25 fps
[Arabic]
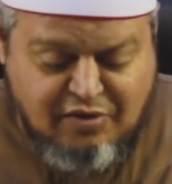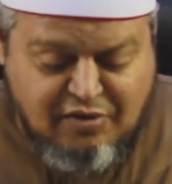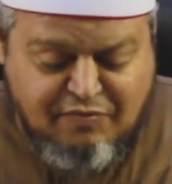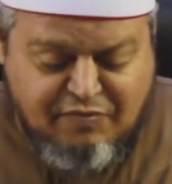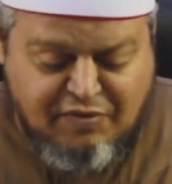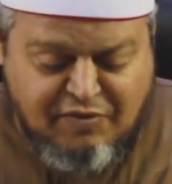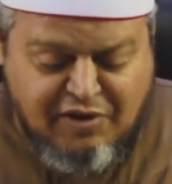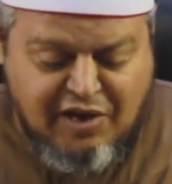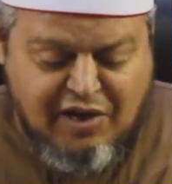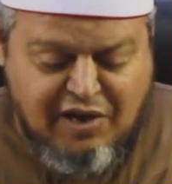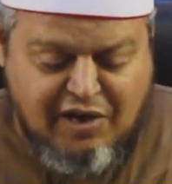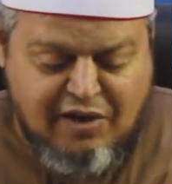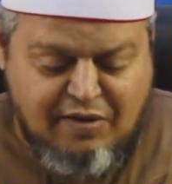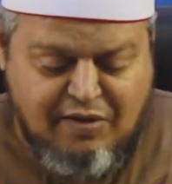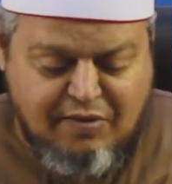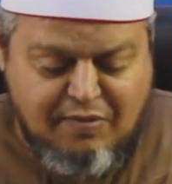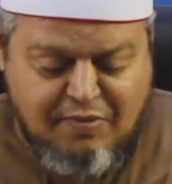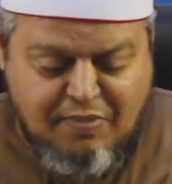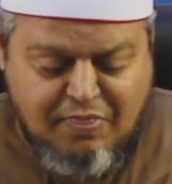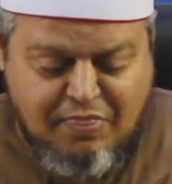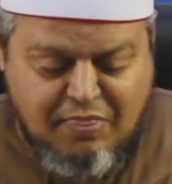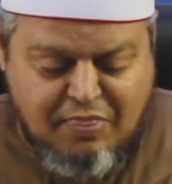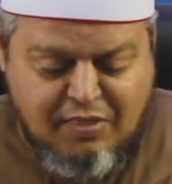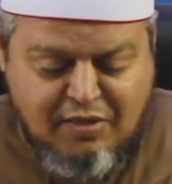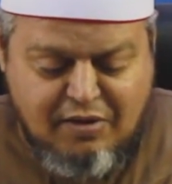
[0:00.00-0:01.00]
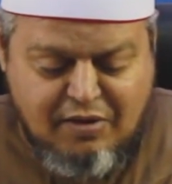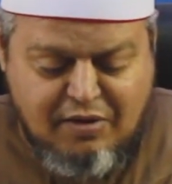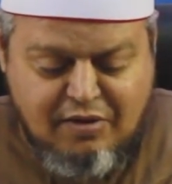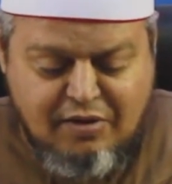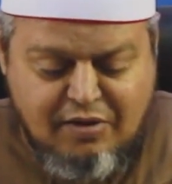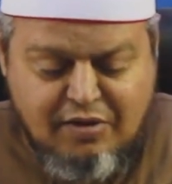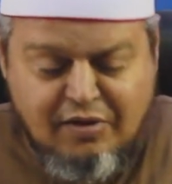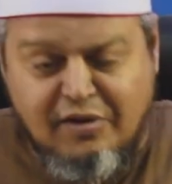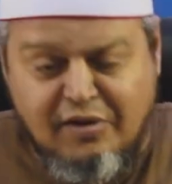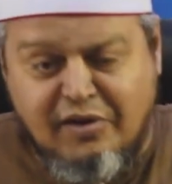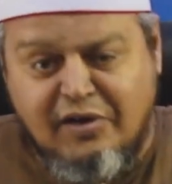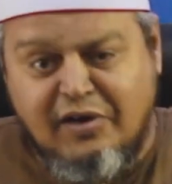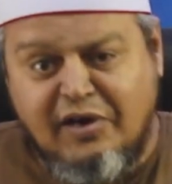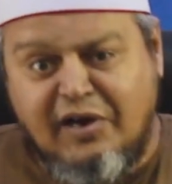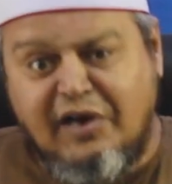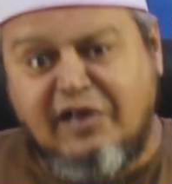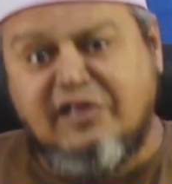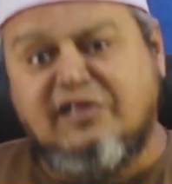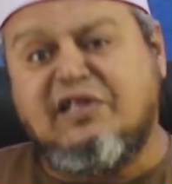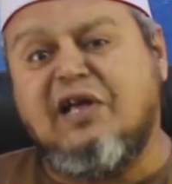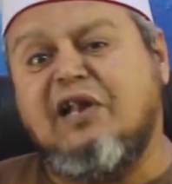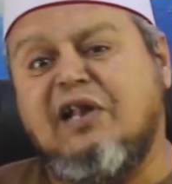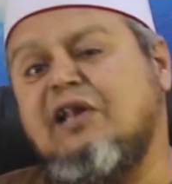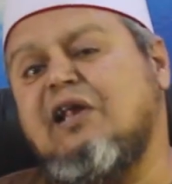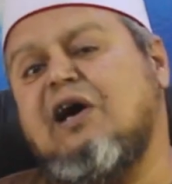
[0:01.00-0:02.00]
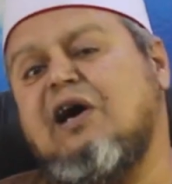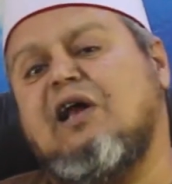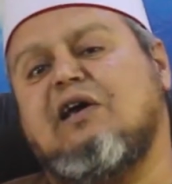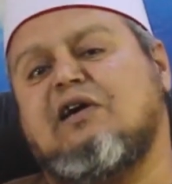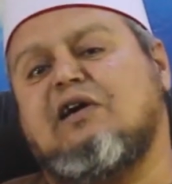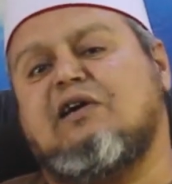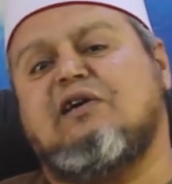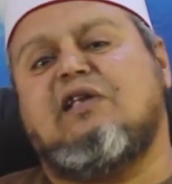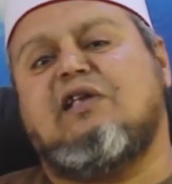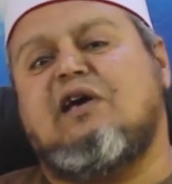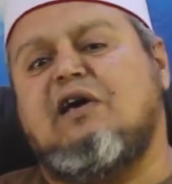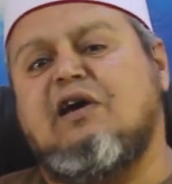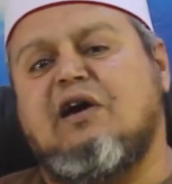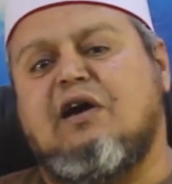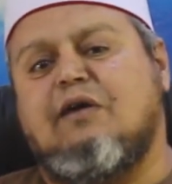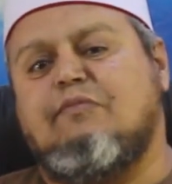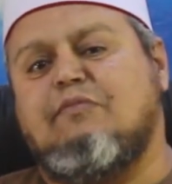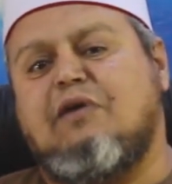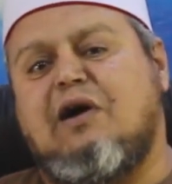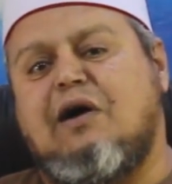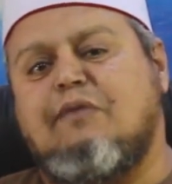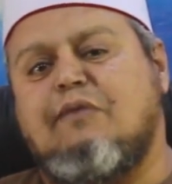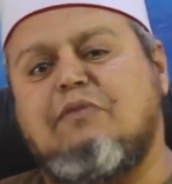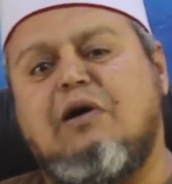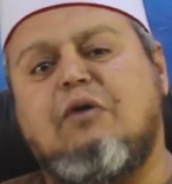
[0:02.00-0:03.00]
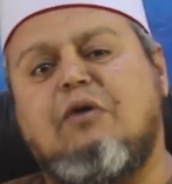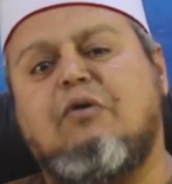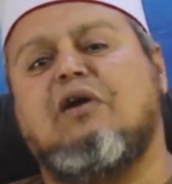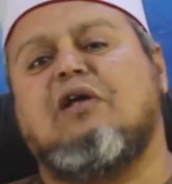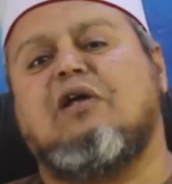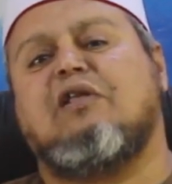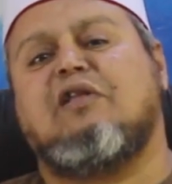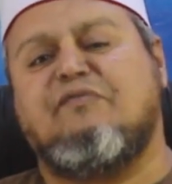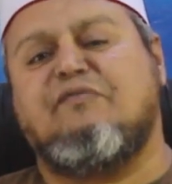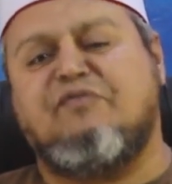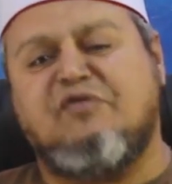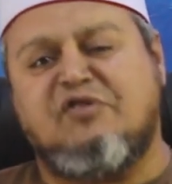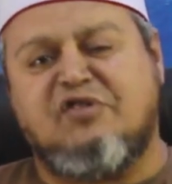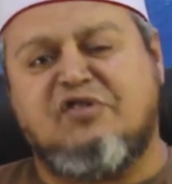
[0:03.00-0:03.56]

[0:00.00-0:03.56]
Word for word: ف الدليل على كده ايه يا جماعه ما ورد في